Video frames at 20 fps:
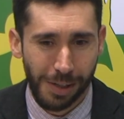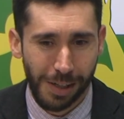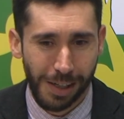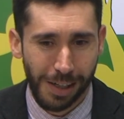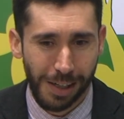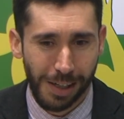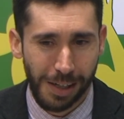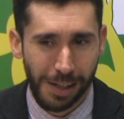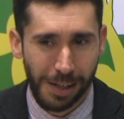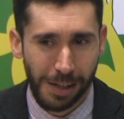
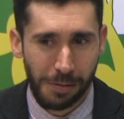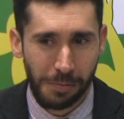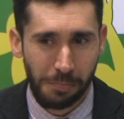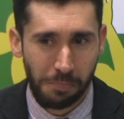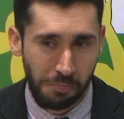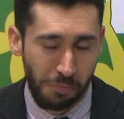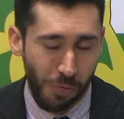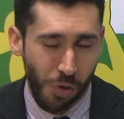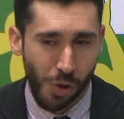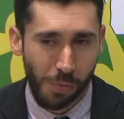Eh,
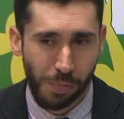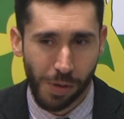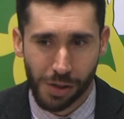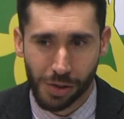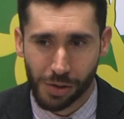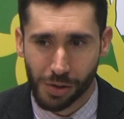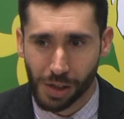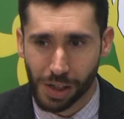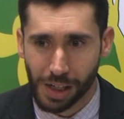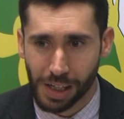yo
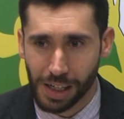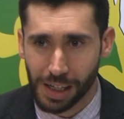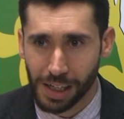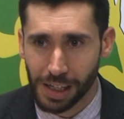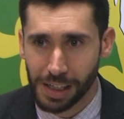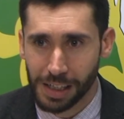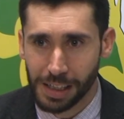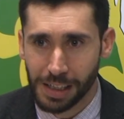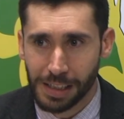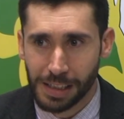pienso que,